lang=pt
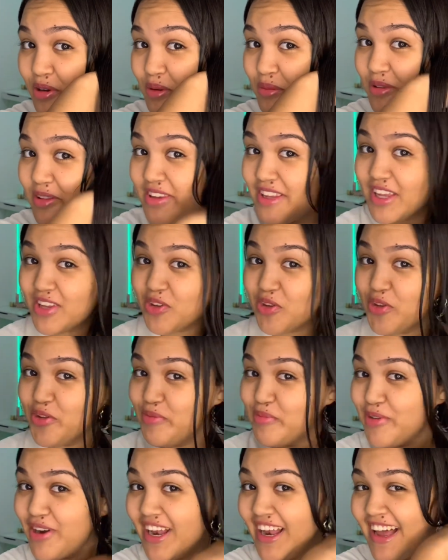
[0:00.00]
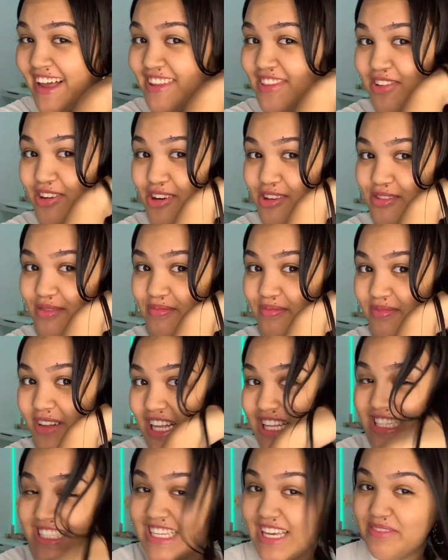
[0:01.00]
cabelo tá todo molhado, ó.
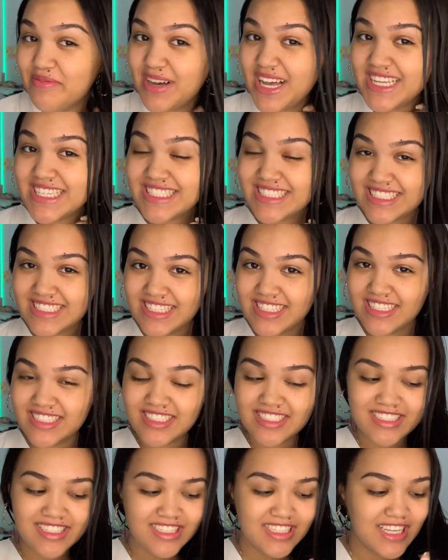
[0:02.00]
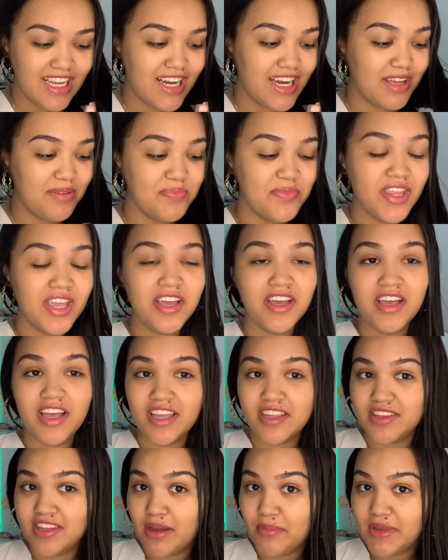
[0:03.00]
Passei bastante, tá?
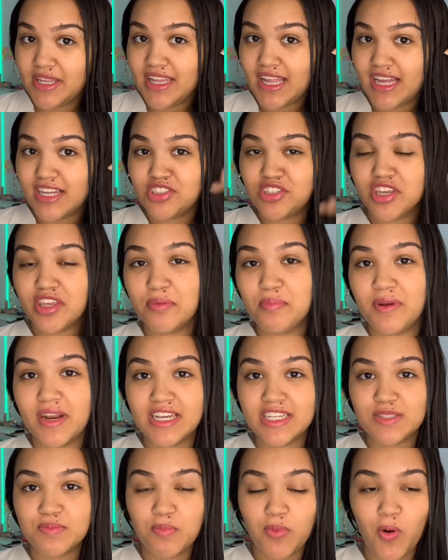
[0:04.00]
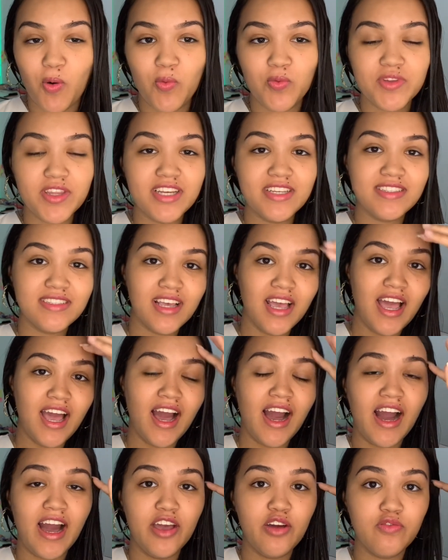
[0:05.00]
Da metade aqui pras pontas.
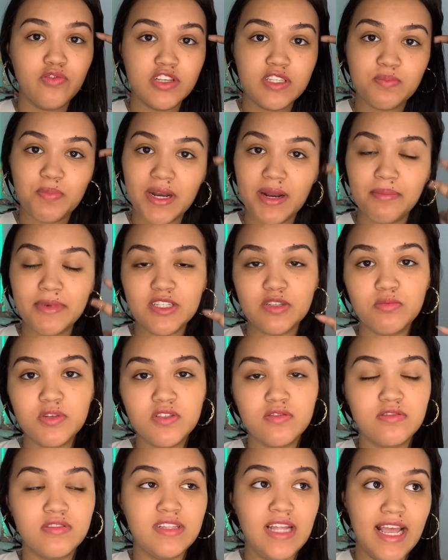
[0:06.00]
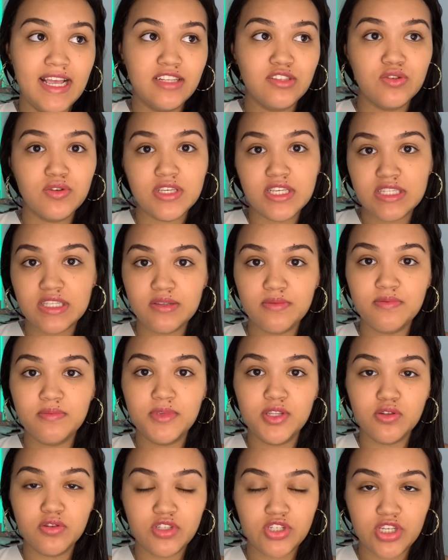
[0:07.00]
Aí eu vou esperar mais ou menos 10 ou 15
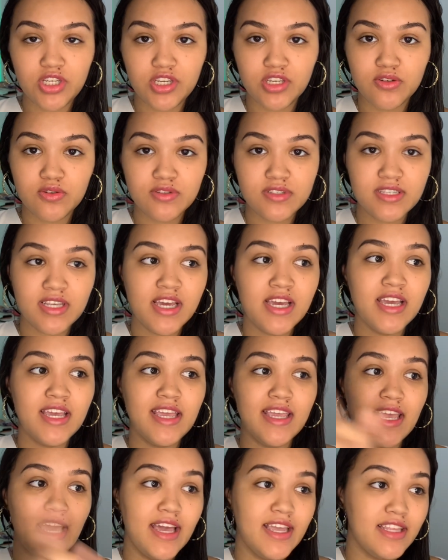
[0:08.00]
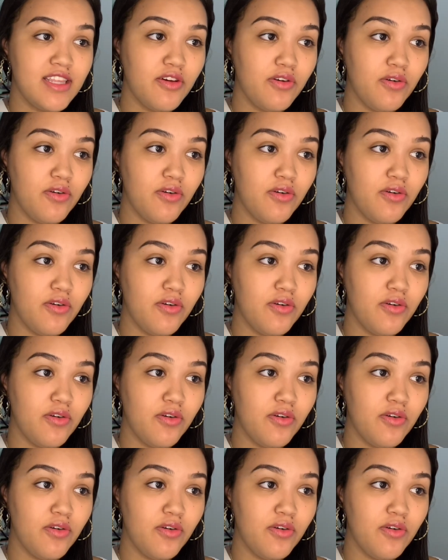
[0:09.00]
minutinhos. E aí